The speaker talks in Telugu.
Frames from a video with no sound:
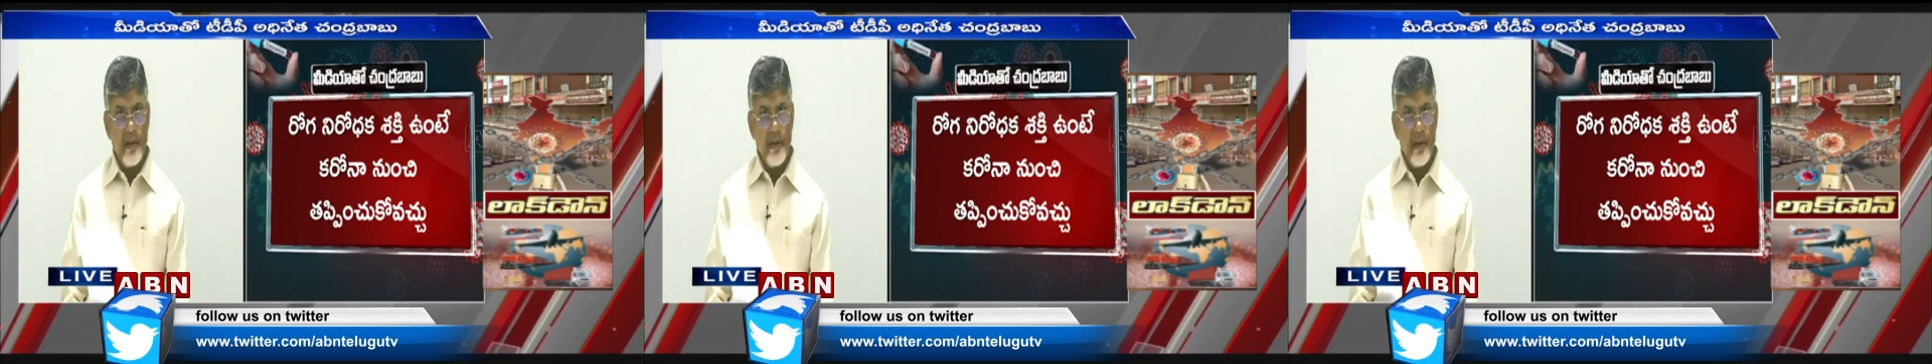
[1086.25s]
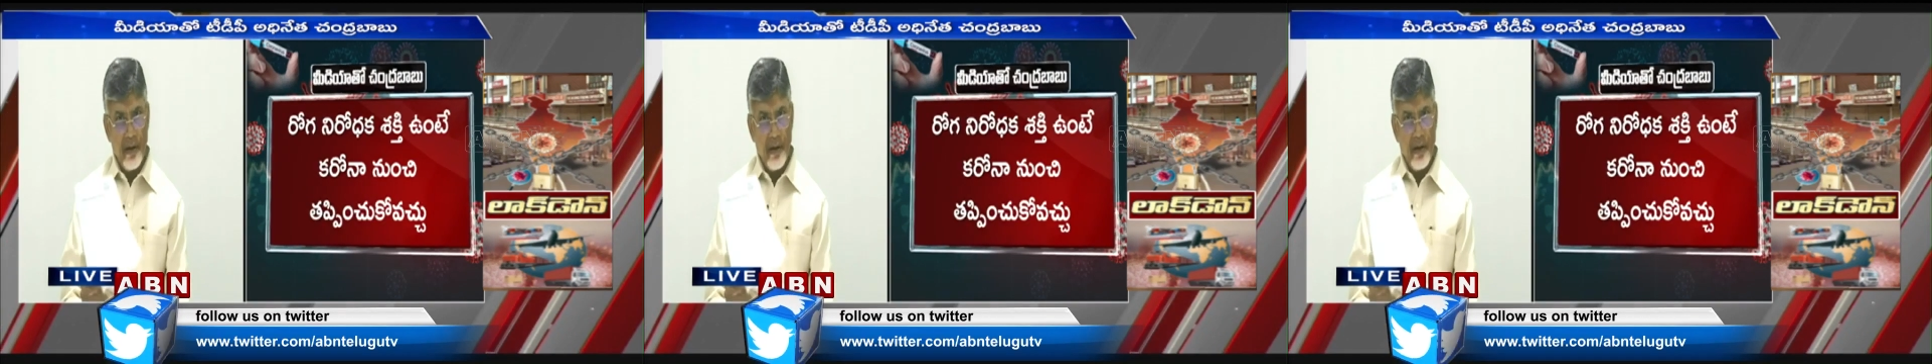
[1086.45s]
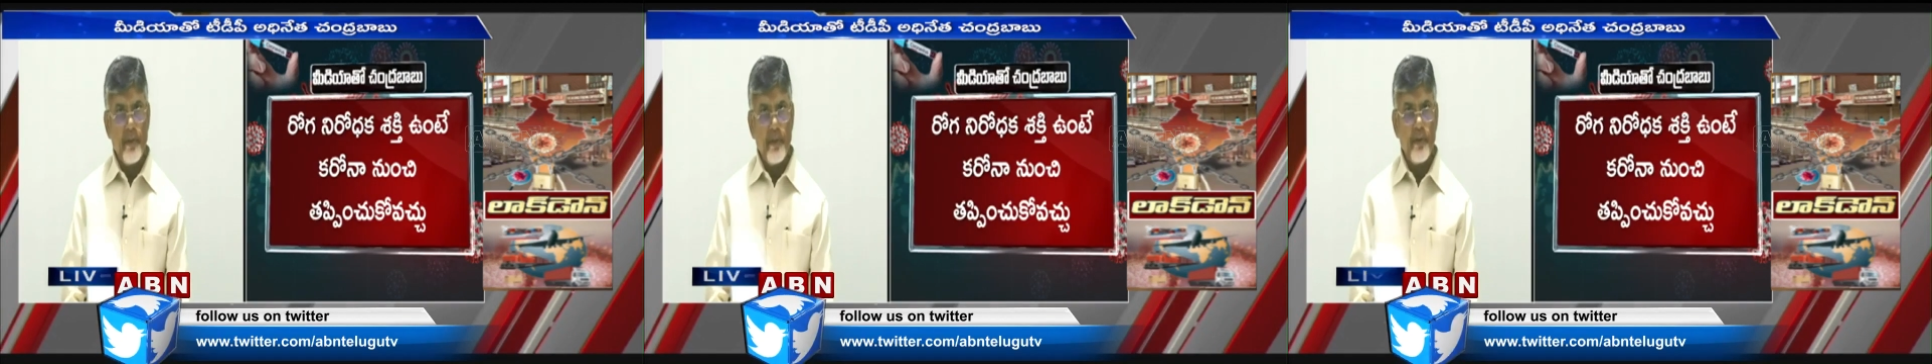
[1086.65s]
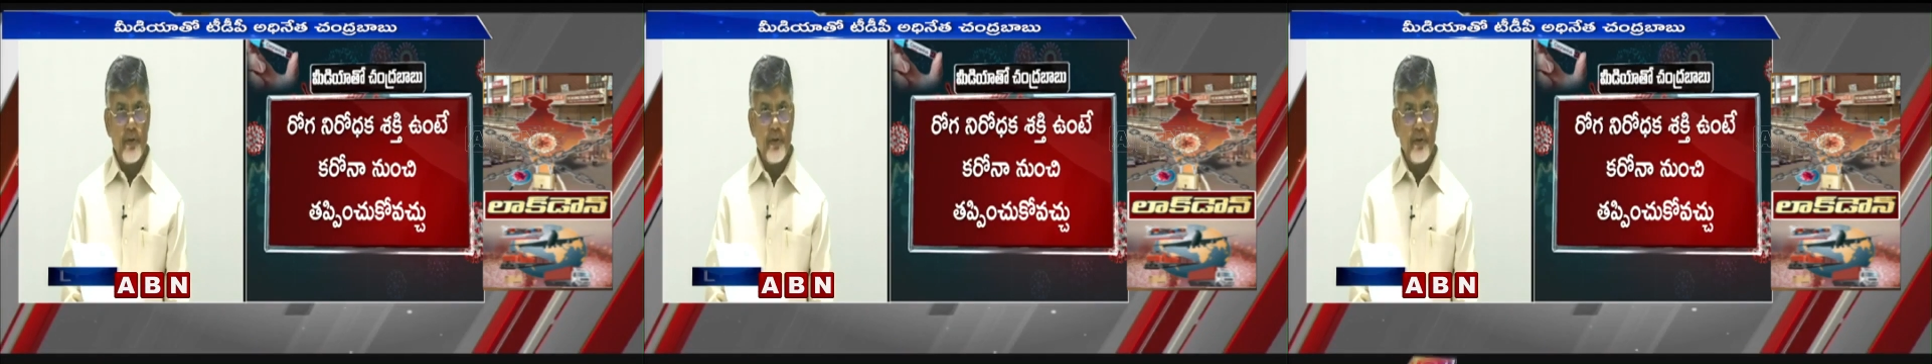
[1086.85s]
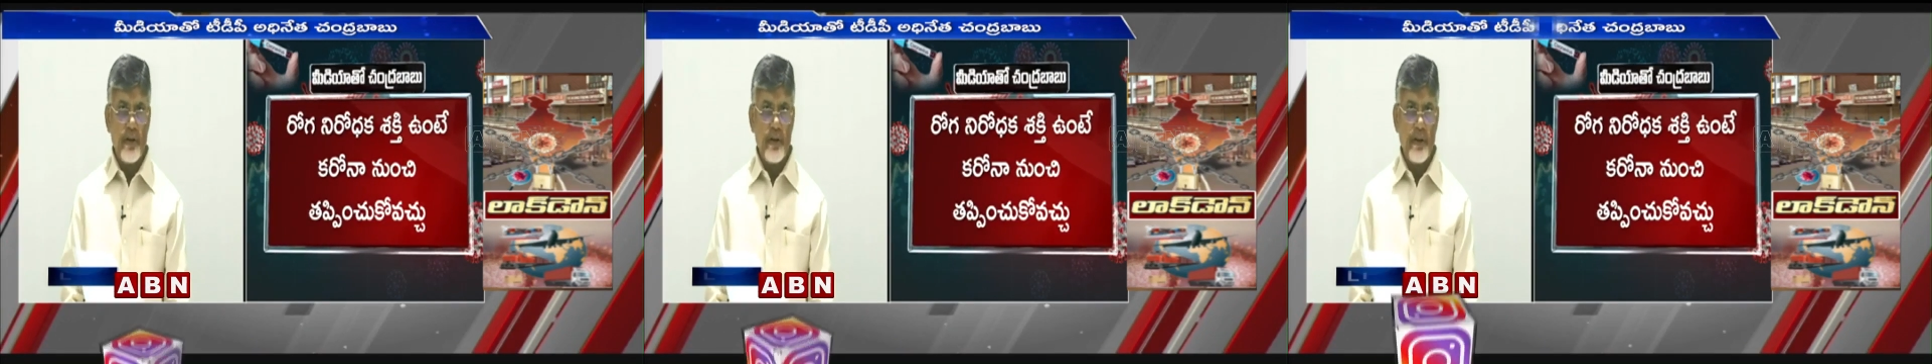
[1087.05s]
నేను అనుభవంతో
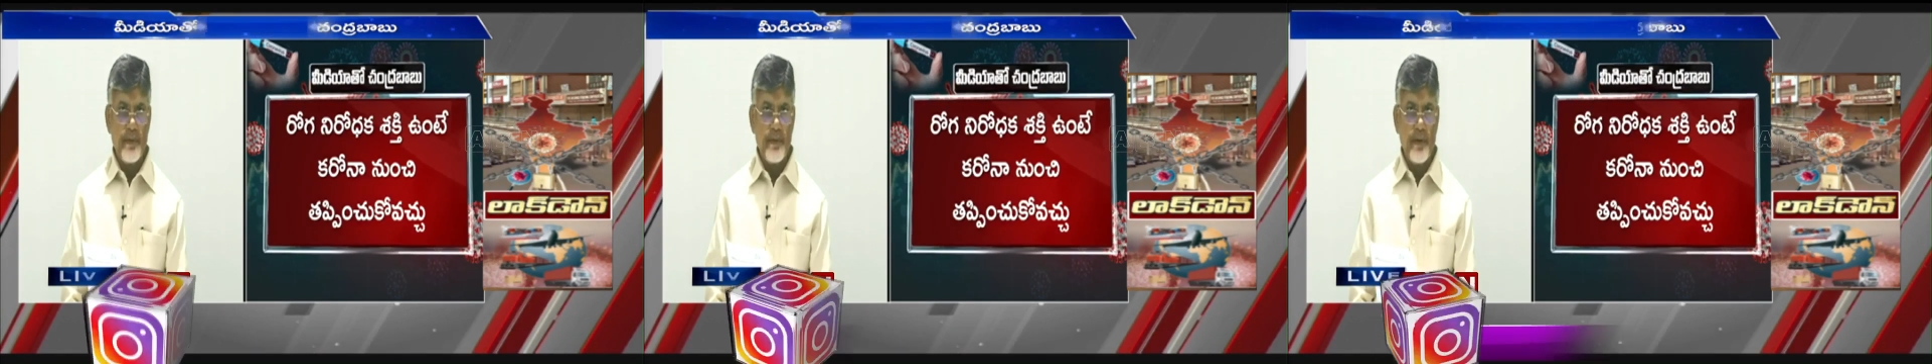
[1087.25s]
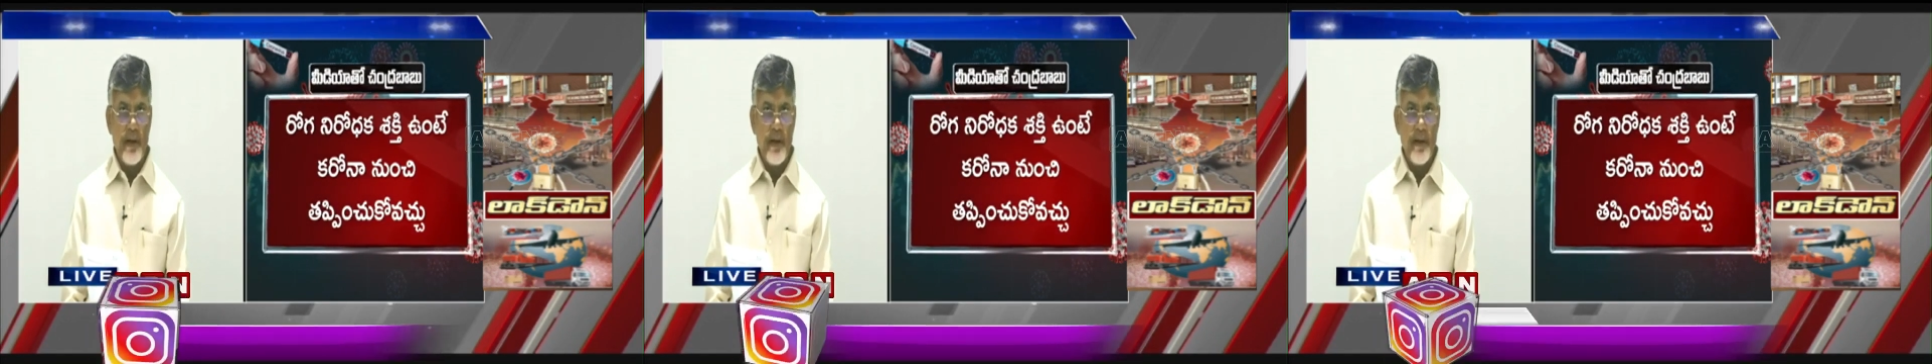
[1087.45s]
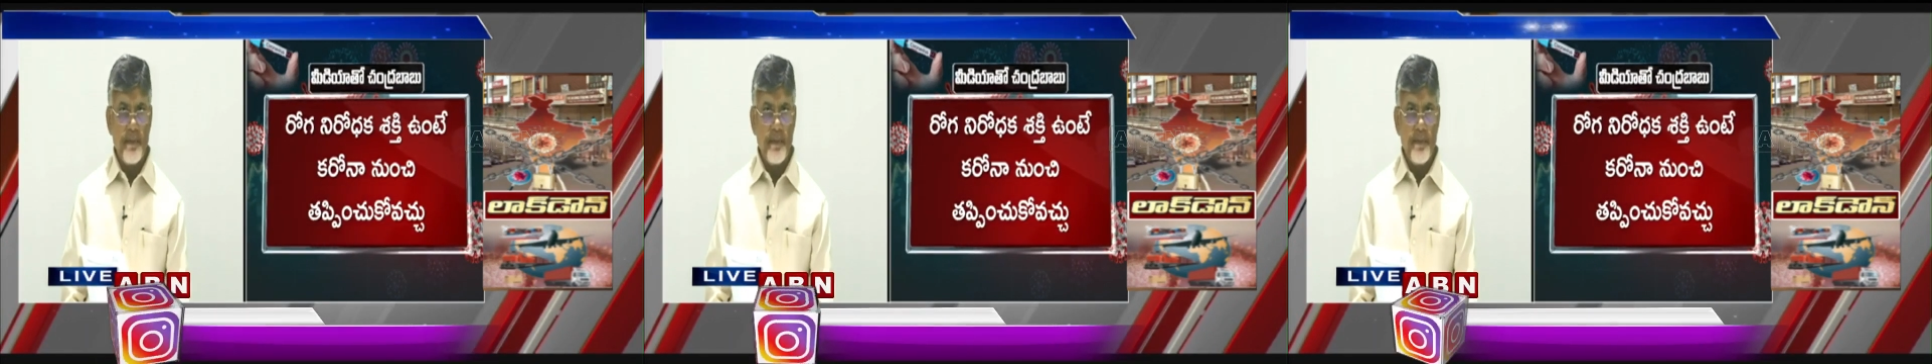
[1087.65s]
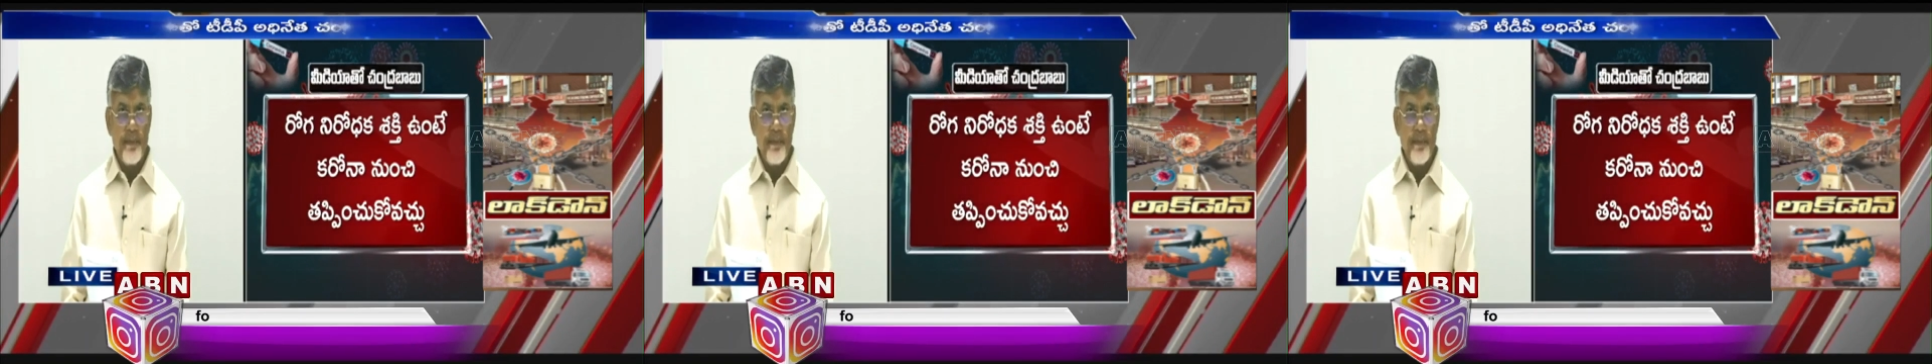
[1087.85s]
కూడా చెప్తున్నాను